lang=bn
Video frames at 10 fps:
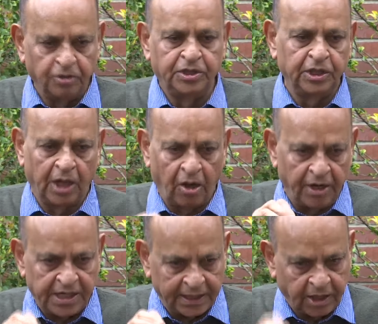বঞ্চিত না
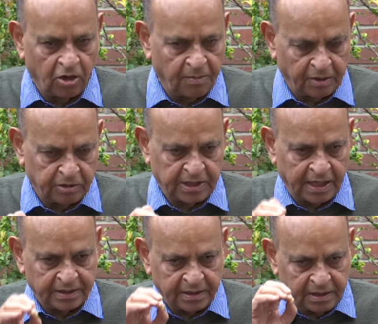হয় সাধারণ
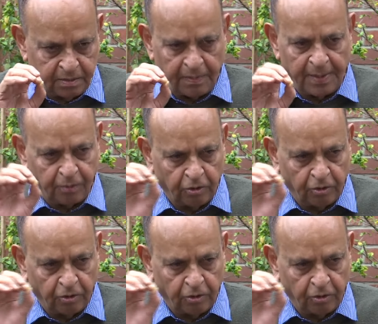মানুষটা কীভাবে